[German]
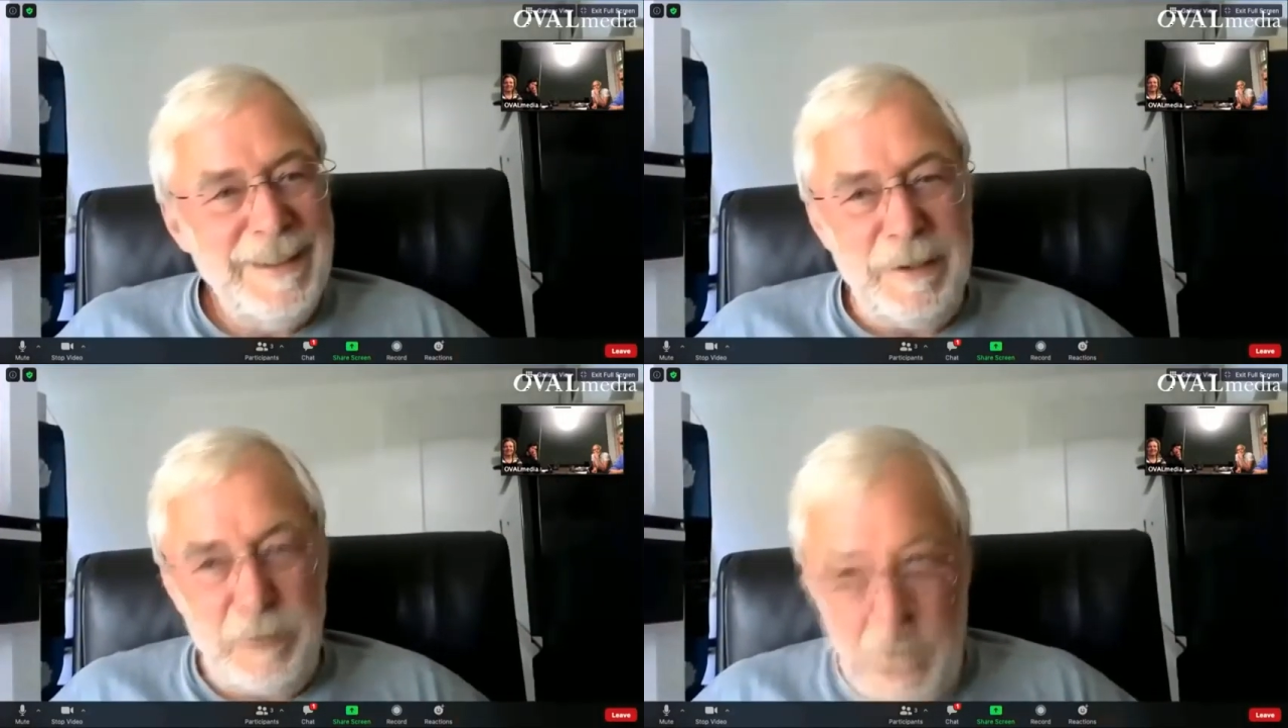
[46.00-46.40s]

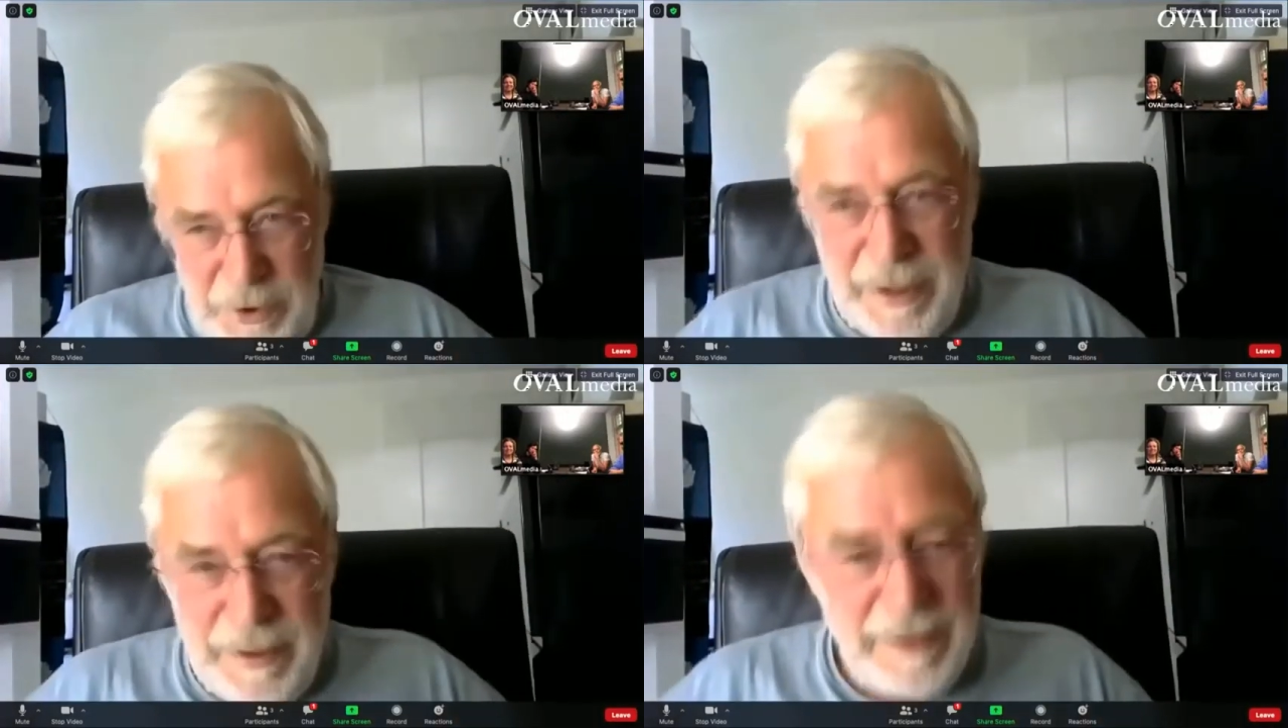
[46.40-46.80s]
ein
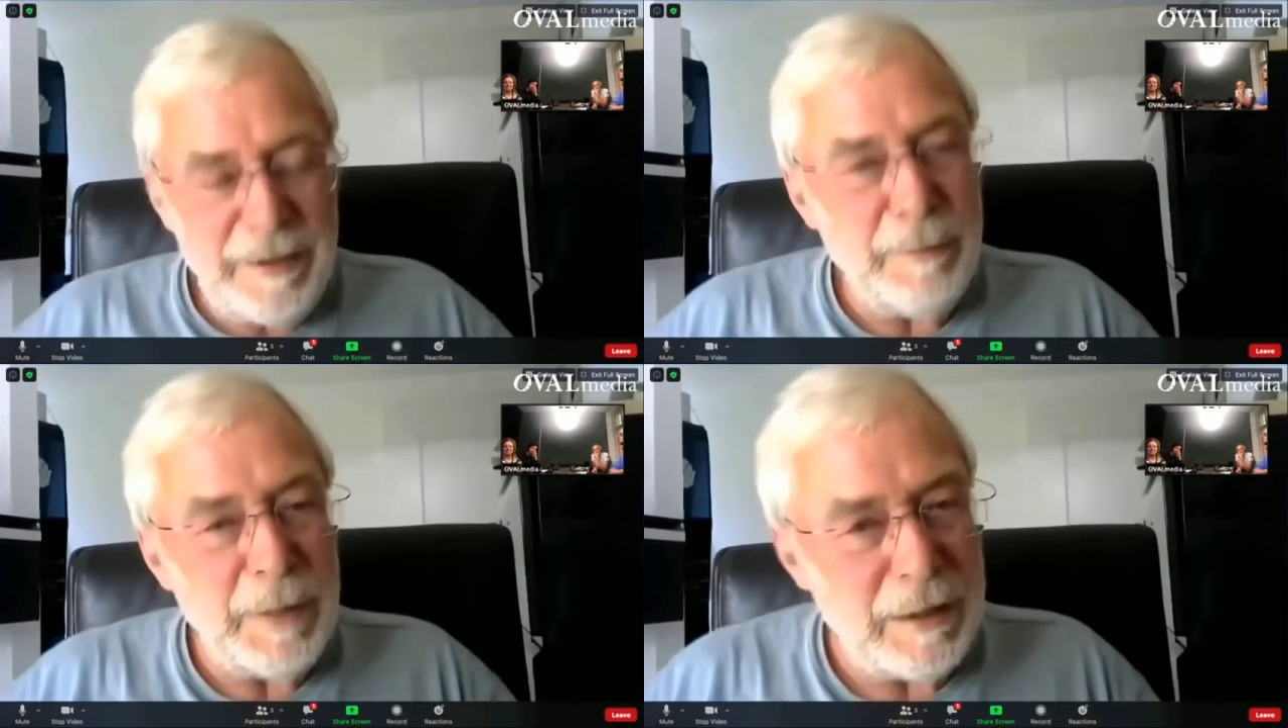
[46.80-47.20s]

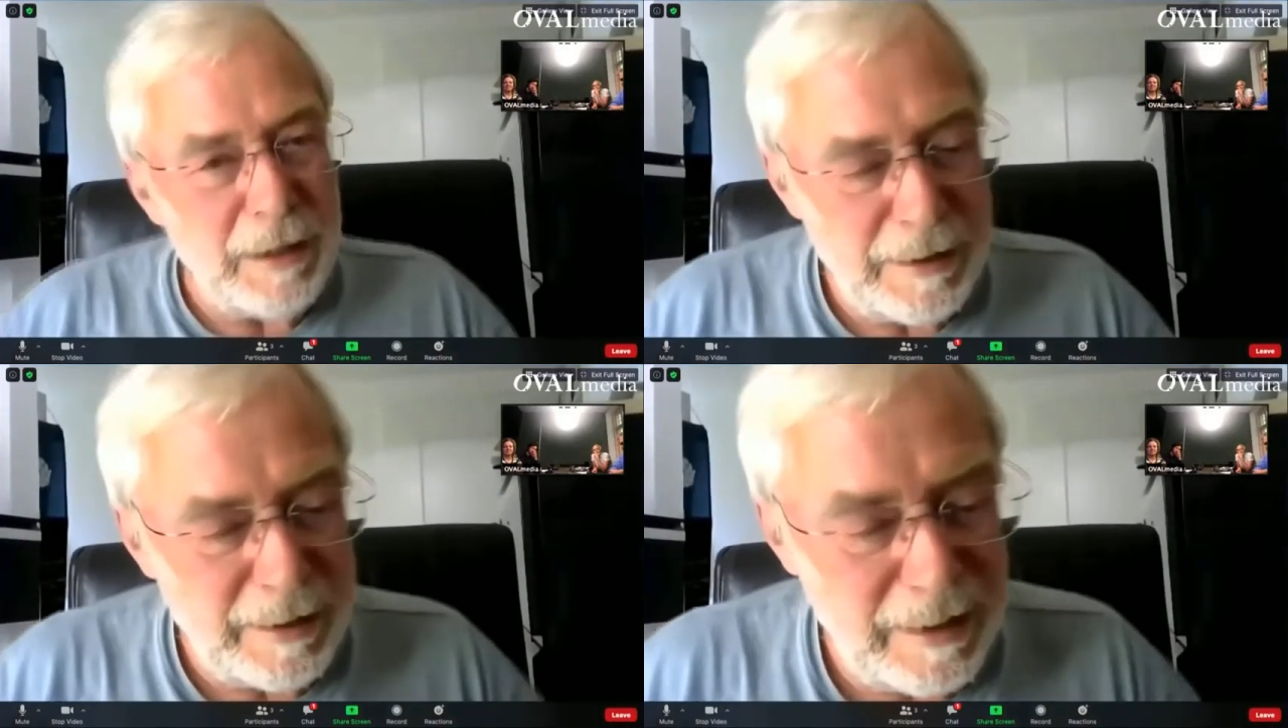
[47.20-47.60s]
Durcheinander, man
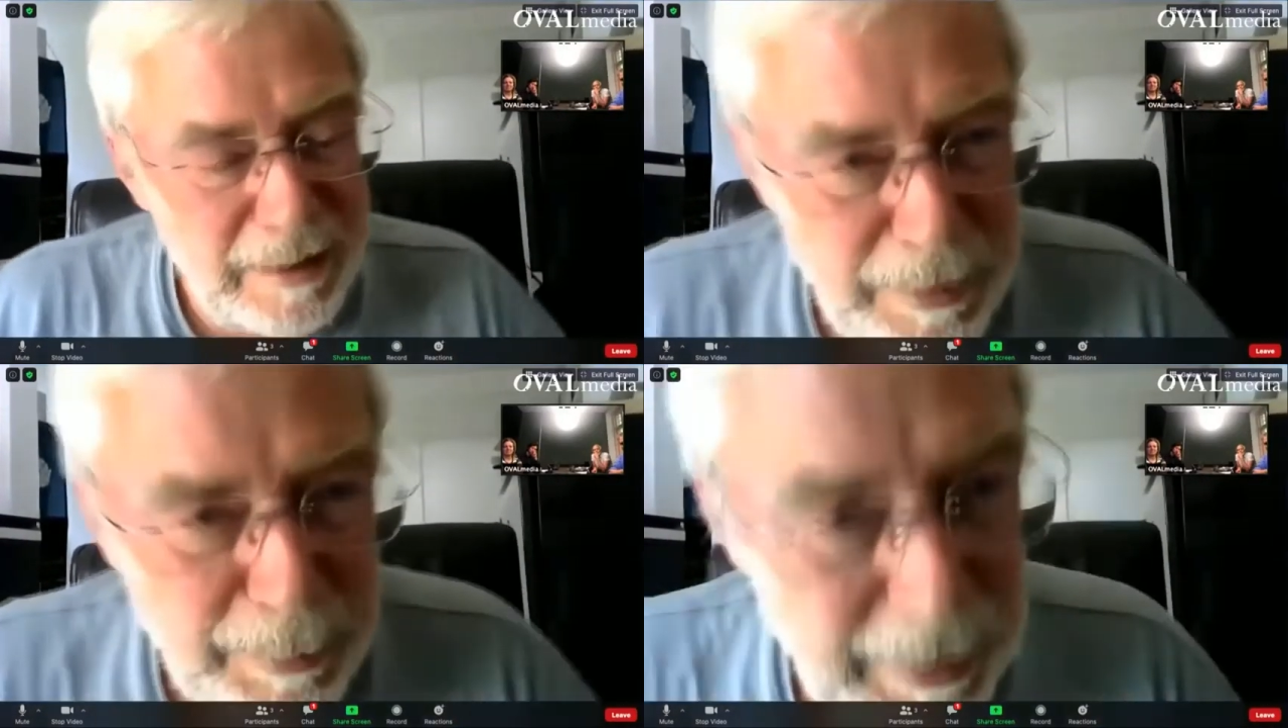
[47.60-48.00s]
kann dann
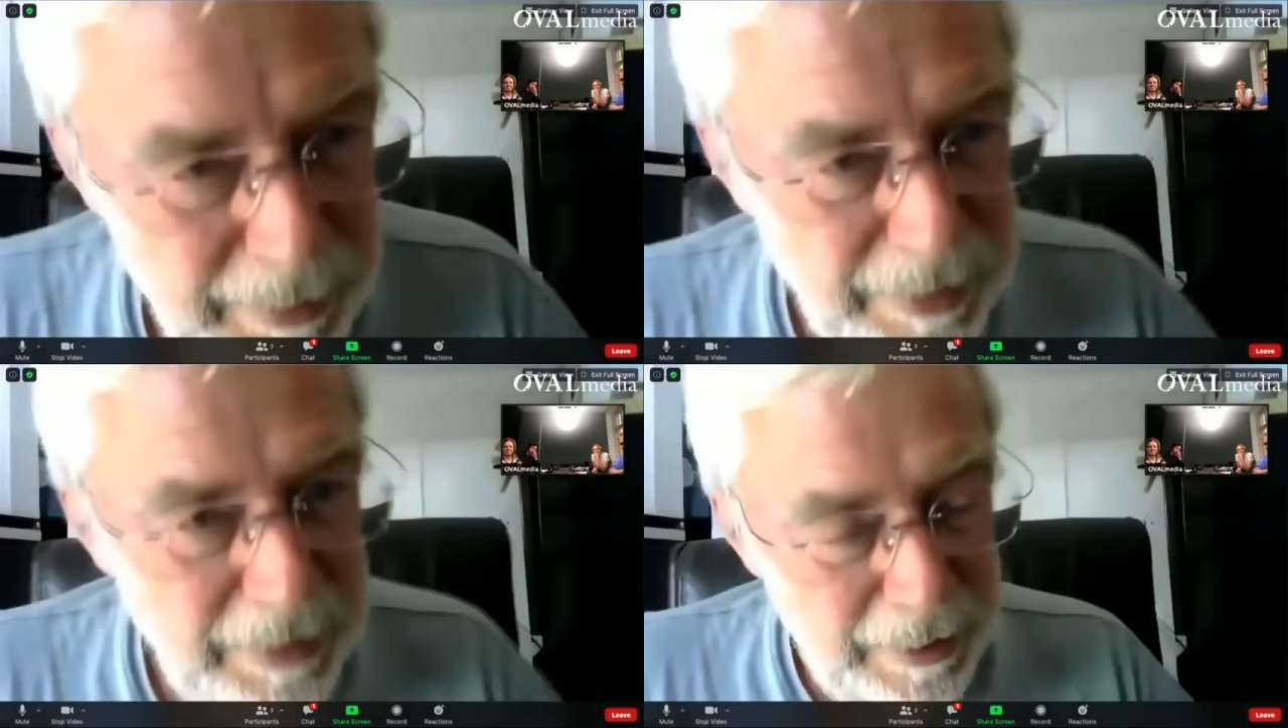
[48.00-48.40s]
nicht mehr
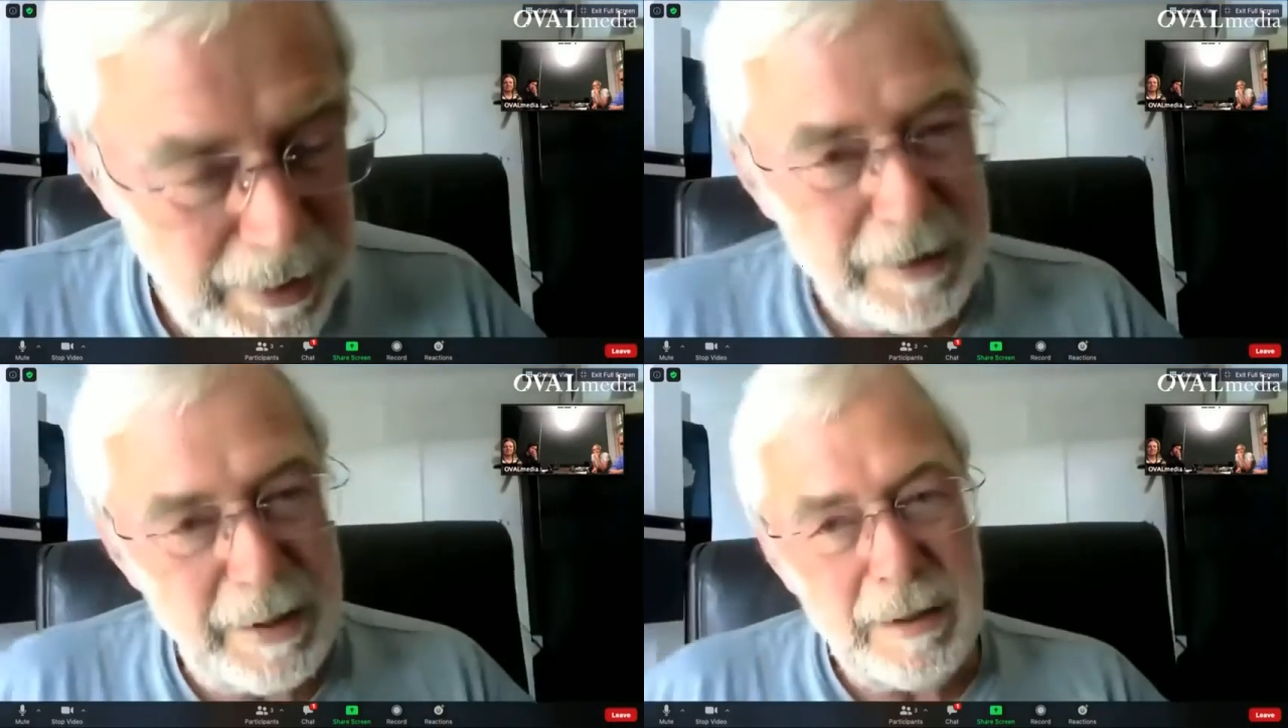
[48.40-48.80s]
richtig
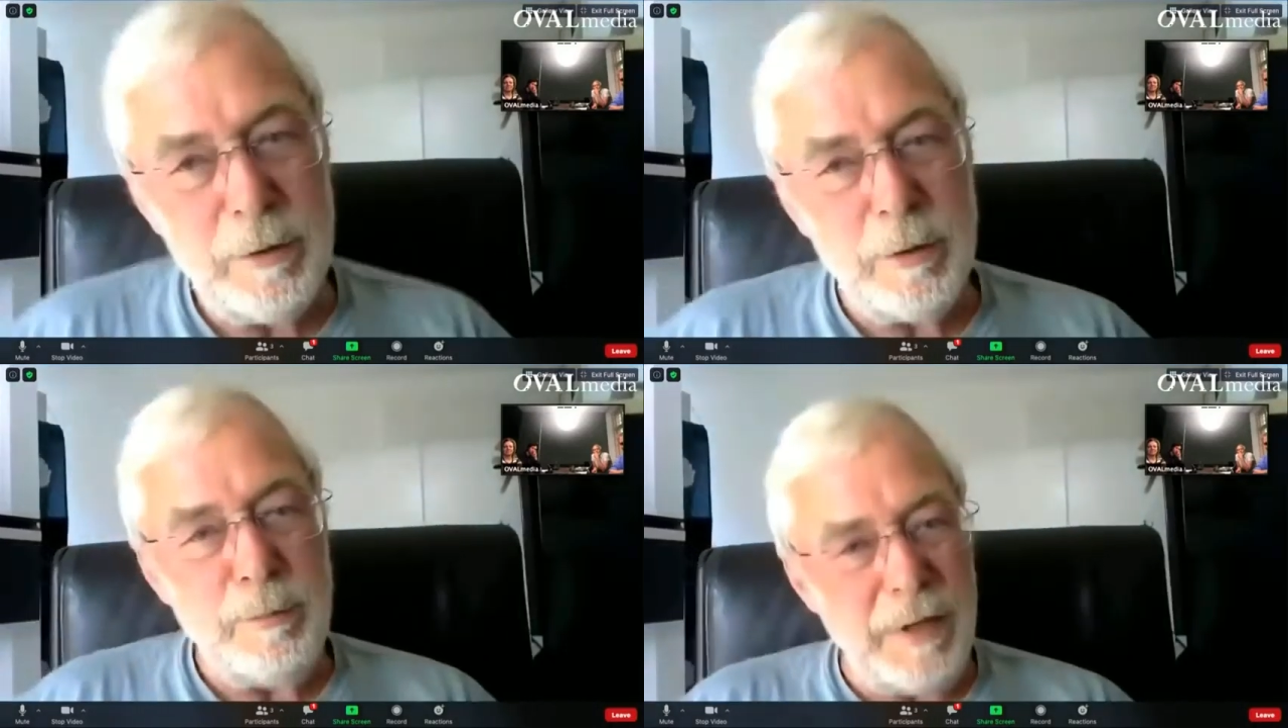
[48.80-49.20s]

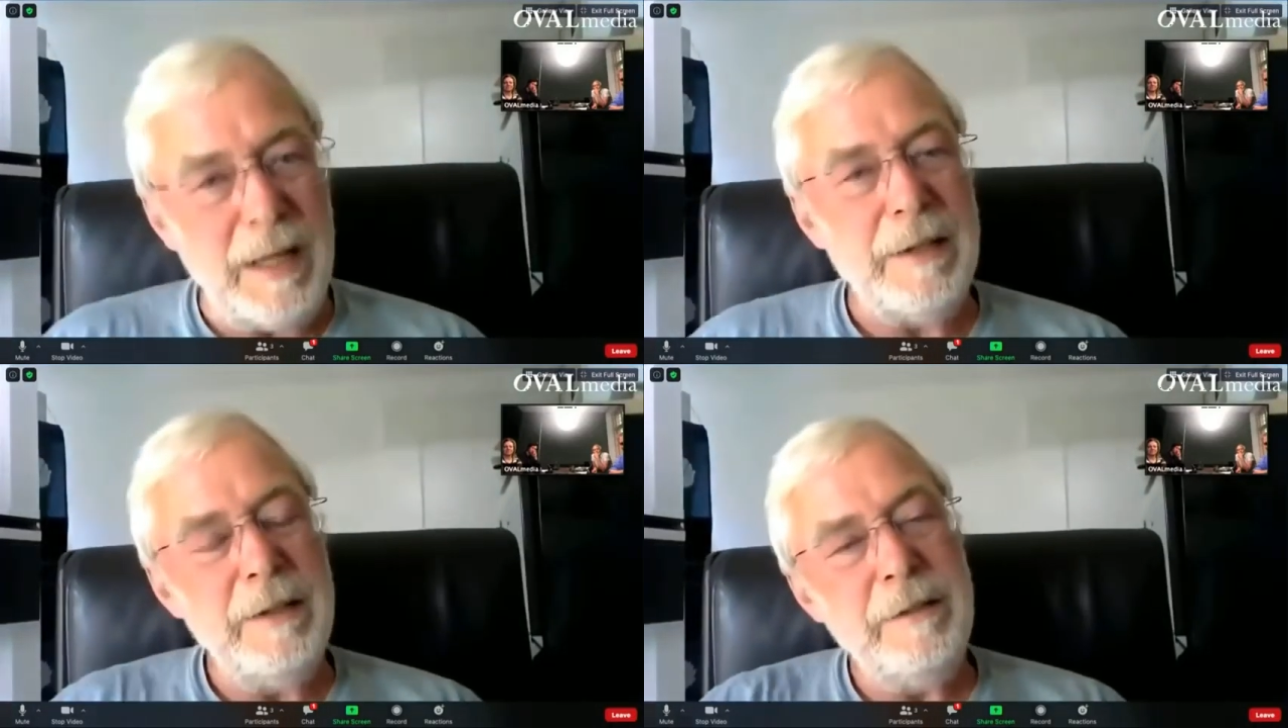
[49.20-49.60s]
nachdenken und
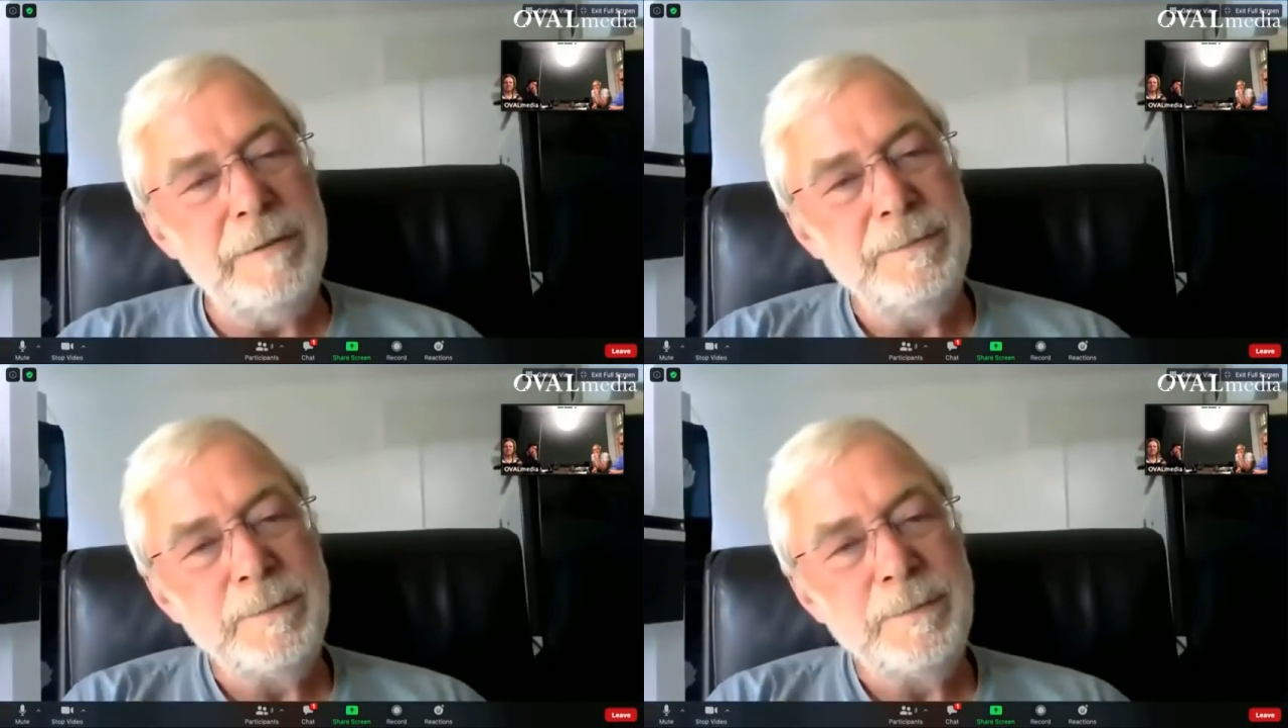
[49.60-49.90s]
planen.